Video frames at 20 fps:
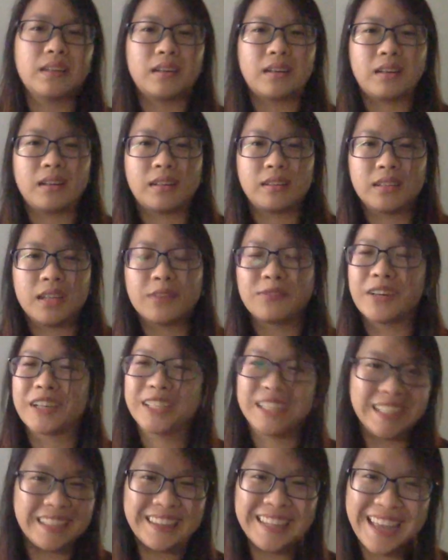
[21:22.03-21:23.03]
ờ, nhân
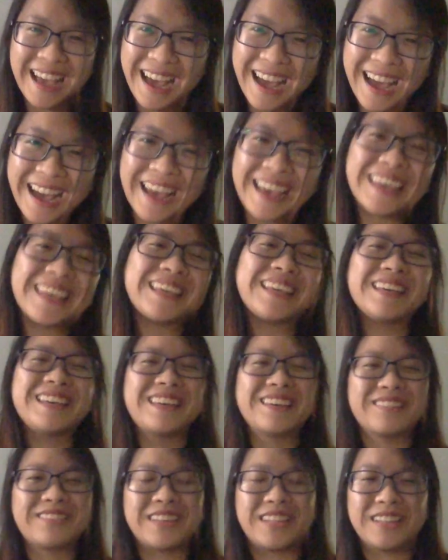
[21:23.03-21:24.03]
vật chính là ai
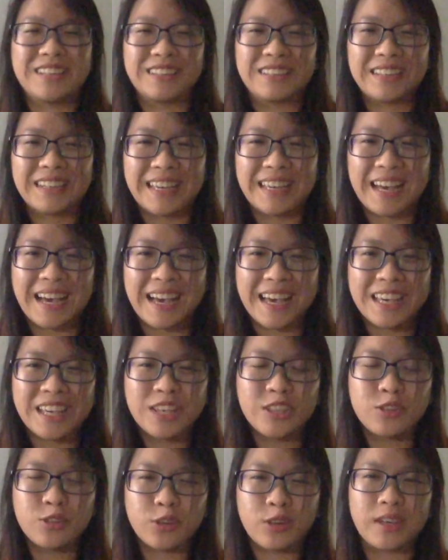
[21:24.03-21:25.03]
và những
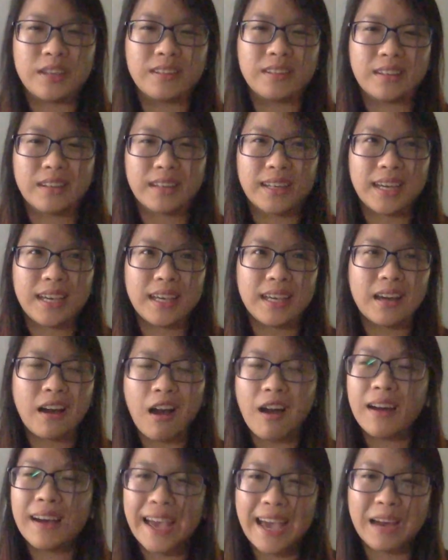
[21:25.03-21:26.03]
cái chuyện những cái
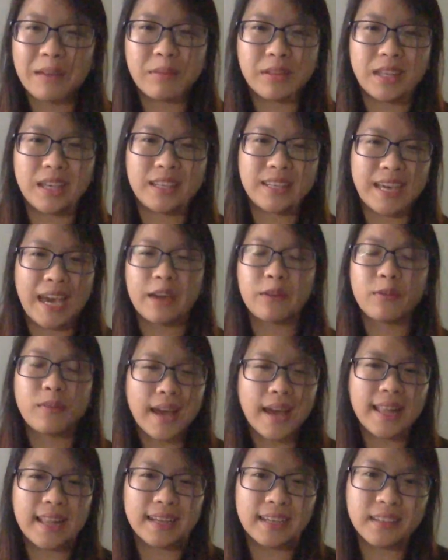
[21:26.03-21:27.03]
khó khăn mà chị trải
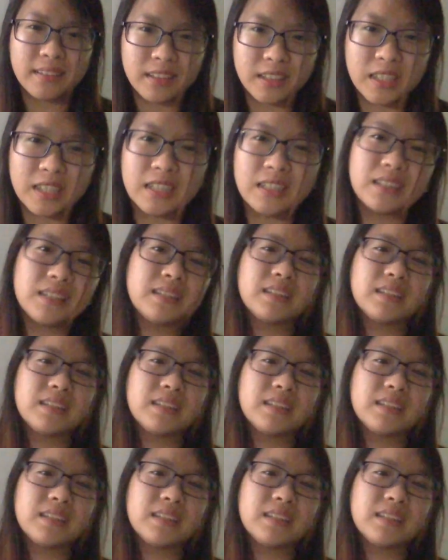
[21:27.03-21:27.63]
qua là cái gì